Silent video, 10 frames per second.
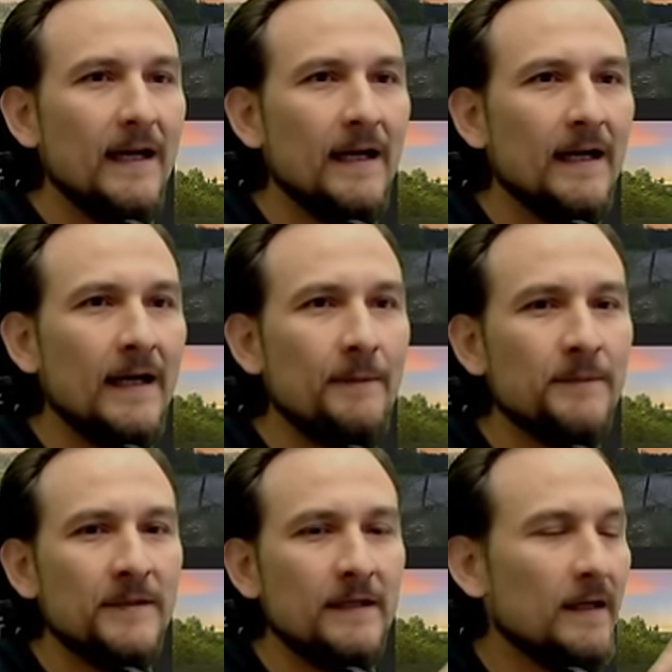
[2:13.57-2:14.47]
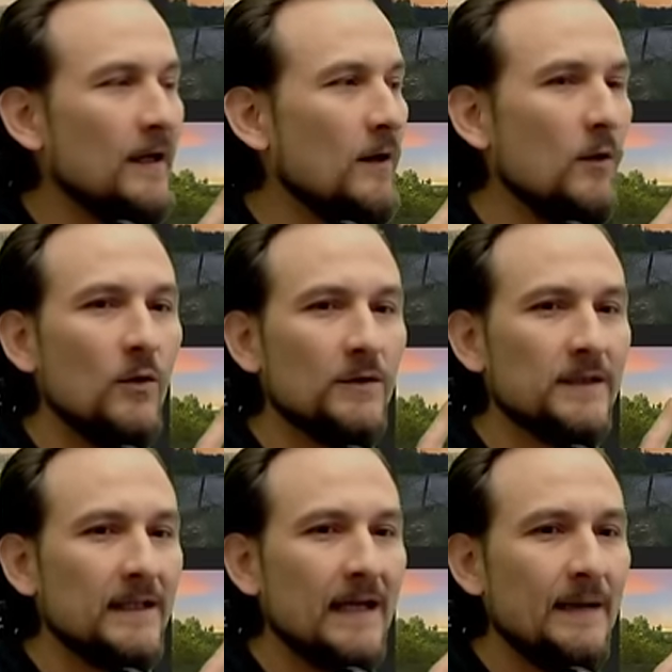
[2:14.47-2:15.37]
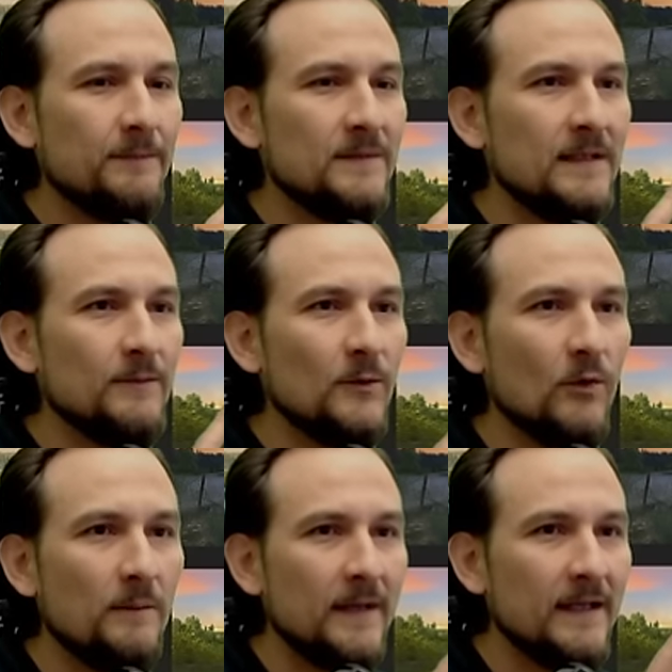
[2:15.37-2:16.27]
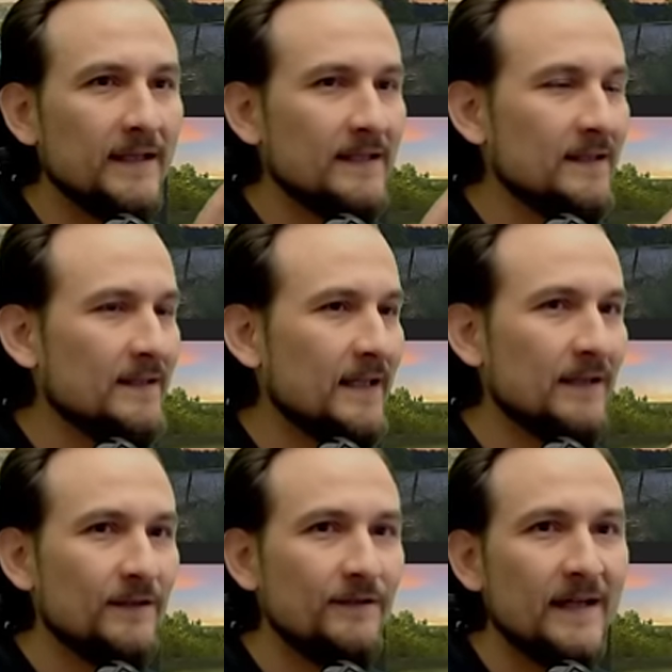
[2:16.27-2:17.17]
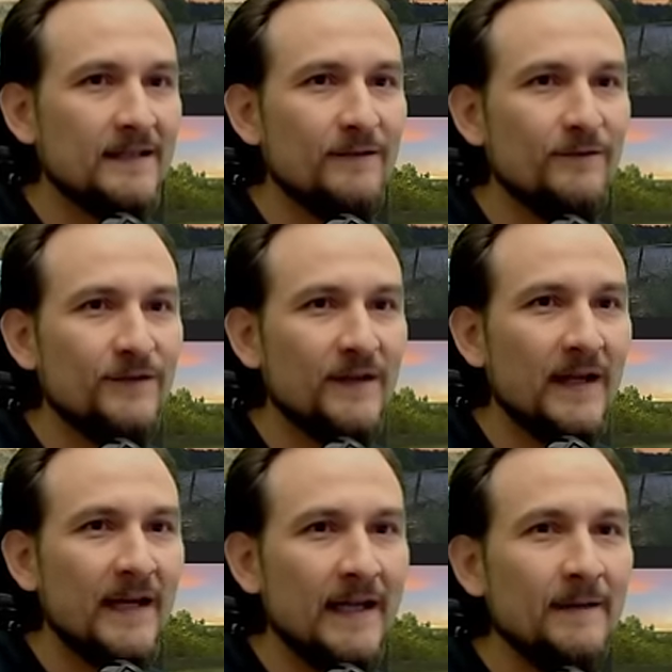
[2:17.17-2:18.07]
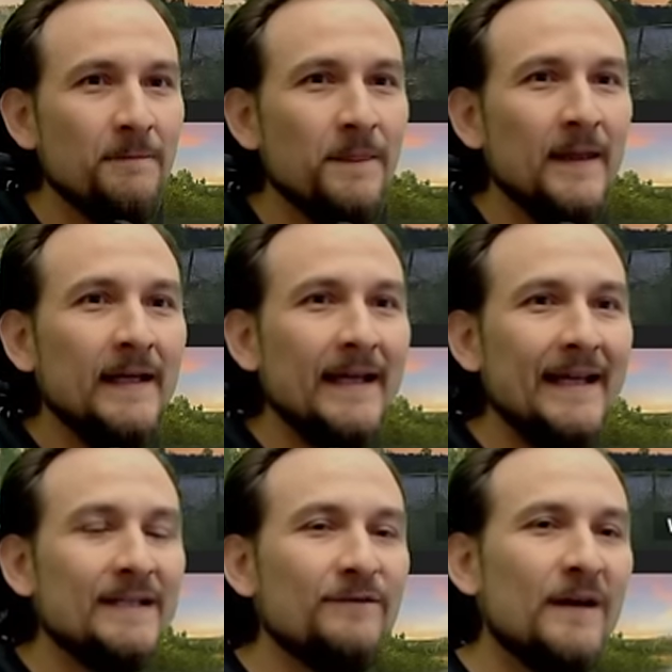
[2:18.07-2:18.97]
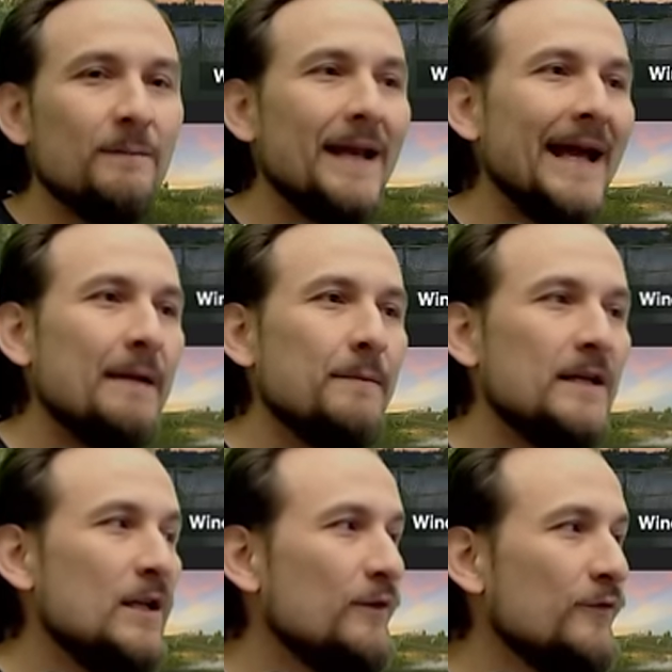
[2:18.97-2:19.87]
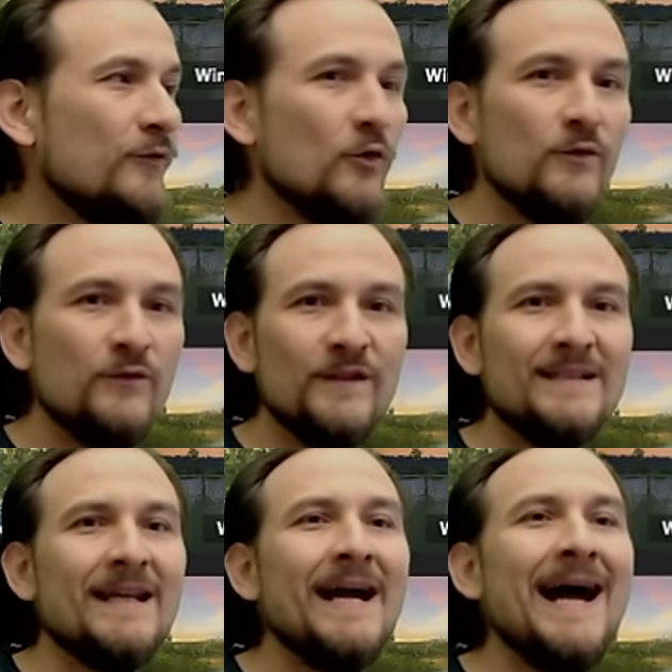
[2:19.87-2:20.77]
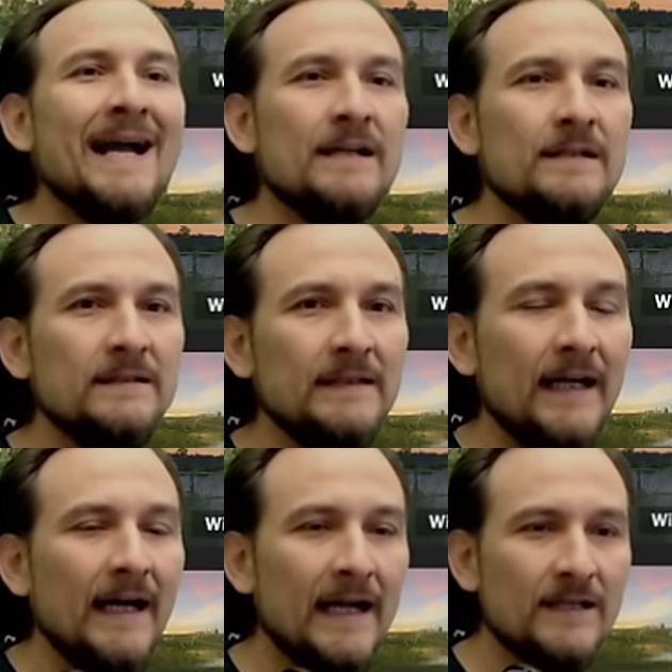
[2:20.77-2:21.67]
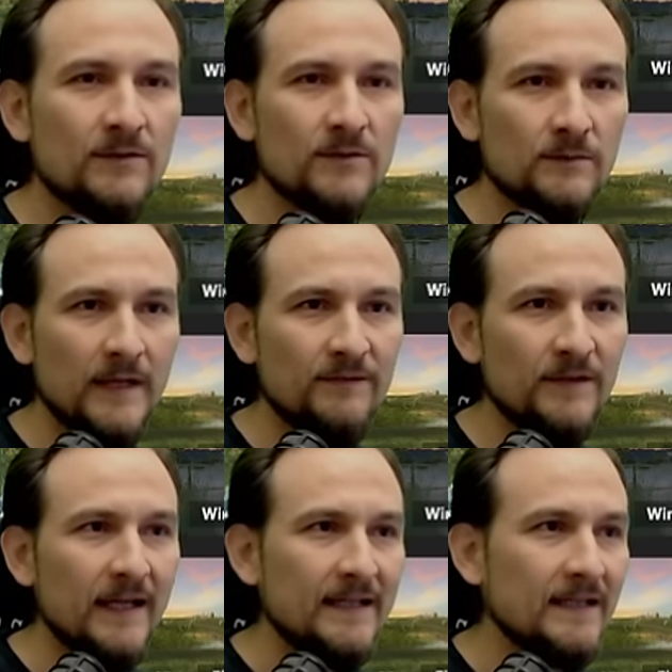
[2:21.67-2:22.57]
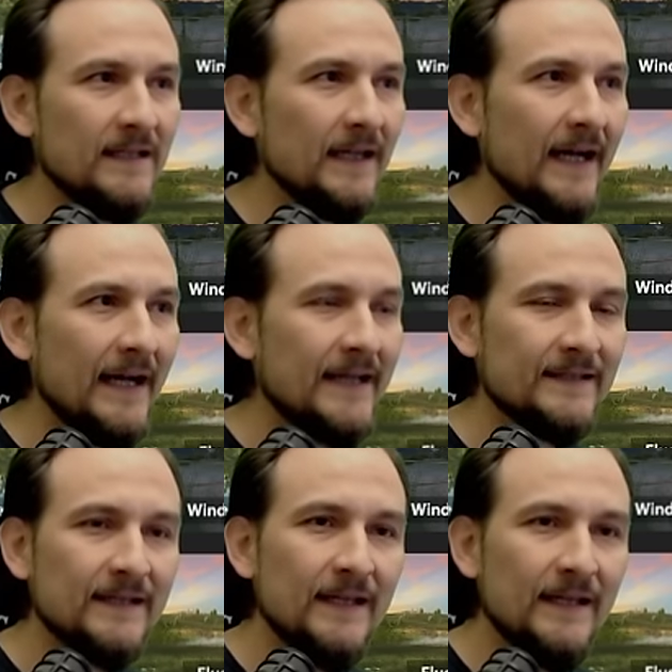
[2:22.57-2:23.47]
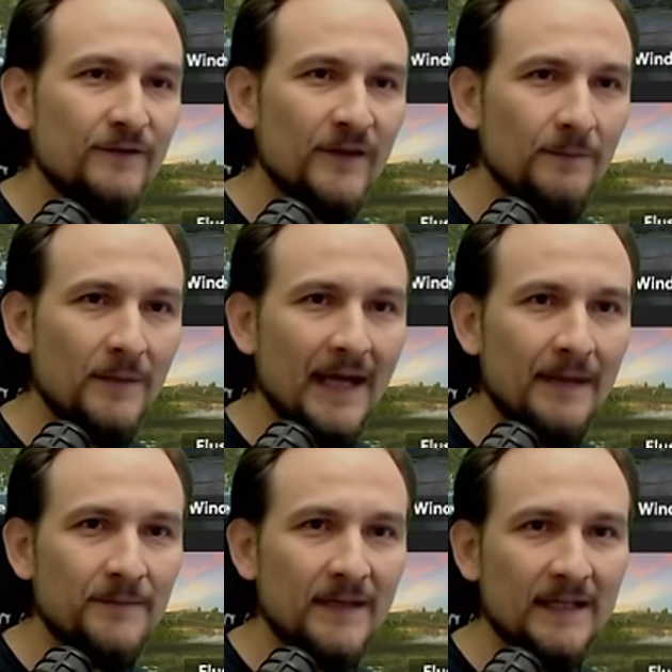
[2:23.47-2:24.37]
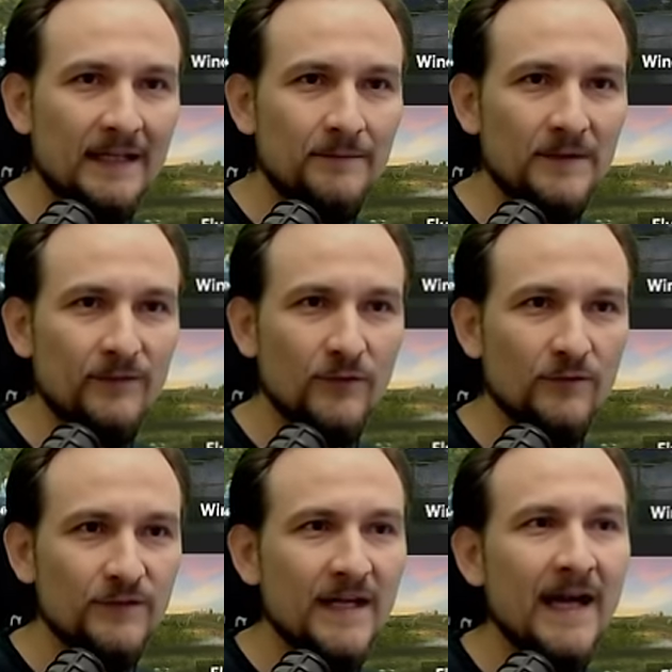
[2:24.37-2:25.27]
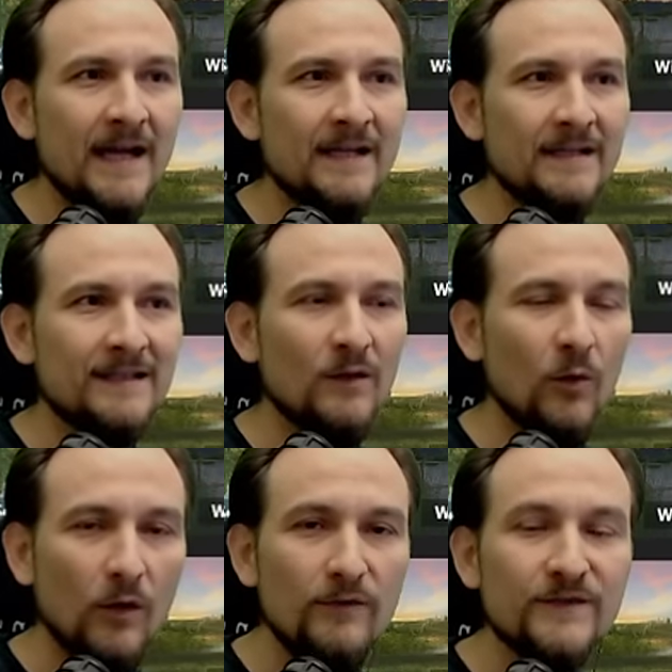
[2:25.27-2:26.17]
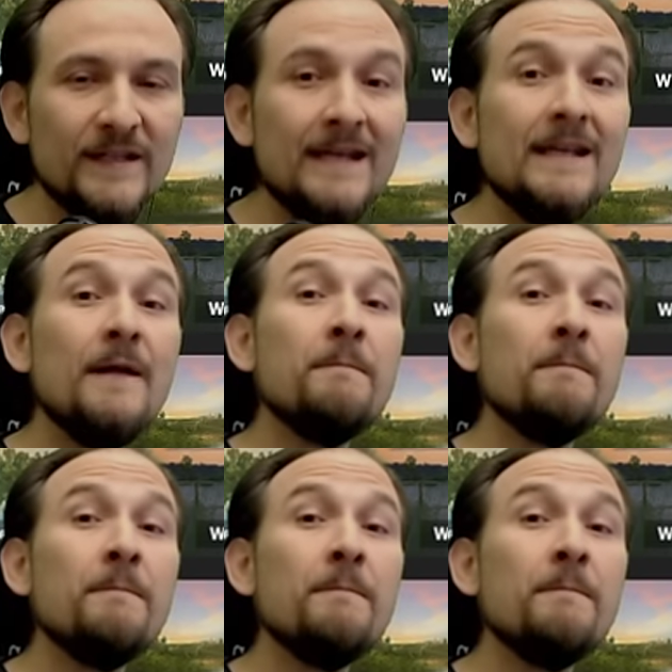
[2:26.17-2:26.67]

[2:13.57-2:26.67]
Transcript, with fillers: Ähm, hier auch und dann ab dem Nordmeer, das ist dann quasi frei. Es verbleiben fünf Tage. Also, sobald wir da jetzt hinreisen, verbleiben dann eben die fünf Tage. Das läuft dann.